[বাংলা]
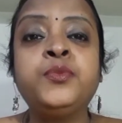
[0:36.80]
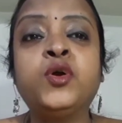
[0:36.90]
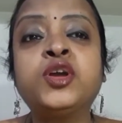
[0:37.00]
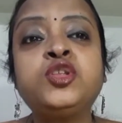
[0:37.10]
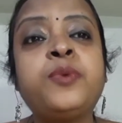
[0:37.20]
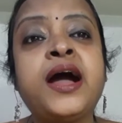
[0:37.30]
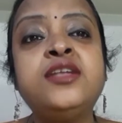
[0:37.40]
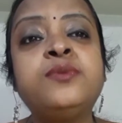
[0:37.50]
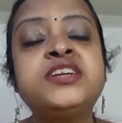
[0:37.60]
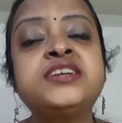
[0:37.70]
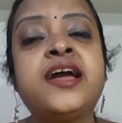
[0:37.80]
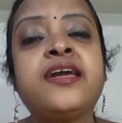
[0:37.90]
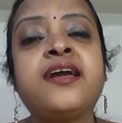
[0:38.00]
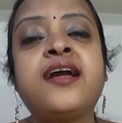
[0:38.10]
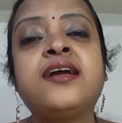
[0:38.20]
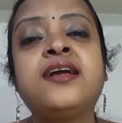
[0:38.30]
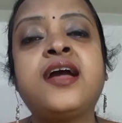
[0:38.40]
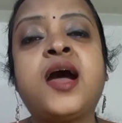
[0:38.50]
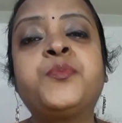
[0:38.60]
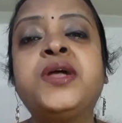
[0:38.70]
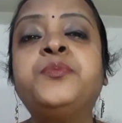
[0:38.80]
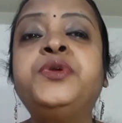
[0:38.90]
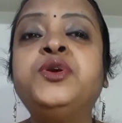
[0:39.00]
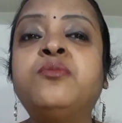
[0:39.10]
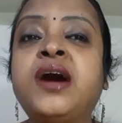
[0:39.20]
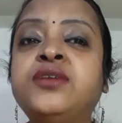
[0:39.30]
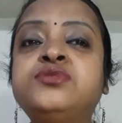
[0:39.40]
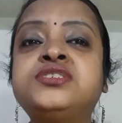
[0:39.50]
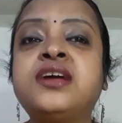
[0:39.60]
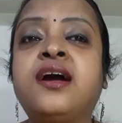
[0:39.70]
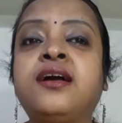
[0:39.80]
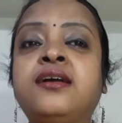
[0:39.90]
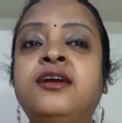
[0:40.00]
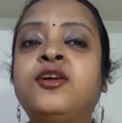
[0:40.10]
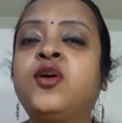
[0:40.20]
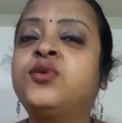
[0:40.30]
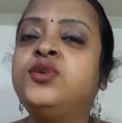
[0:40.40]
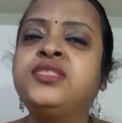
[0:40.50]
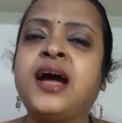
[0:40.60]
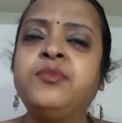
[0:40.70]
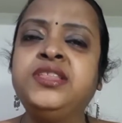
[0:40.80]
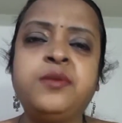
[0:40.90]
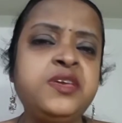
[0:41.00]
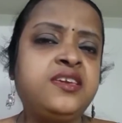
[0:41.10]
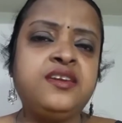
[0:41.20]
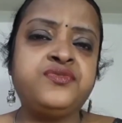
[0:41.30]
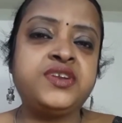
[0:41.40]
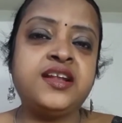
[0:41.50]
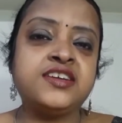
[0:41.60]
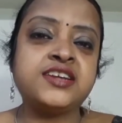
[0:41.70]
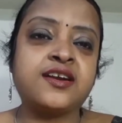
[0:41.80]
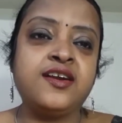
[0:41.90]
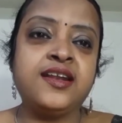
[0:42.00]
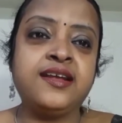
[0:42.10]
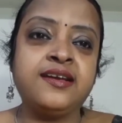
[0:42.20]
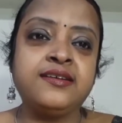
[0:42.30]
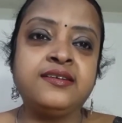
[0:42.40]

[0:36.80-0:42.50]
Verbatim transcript: প্রকৃত ভালোবাসায় আপনার প্রিয় মানুষটা কখনো দামি দামি গিফটের আশা করে না